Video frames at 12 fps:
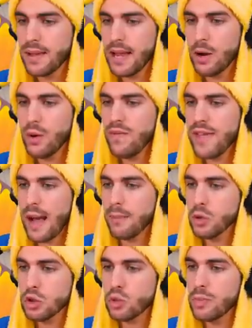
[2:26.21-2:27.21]
e lo
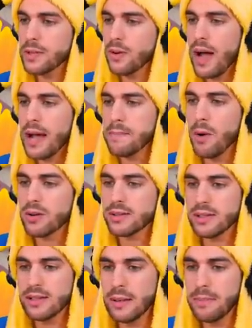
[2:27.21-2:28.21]
inviamo subito ai
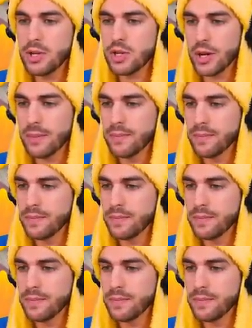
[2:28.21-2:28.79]
box del PC.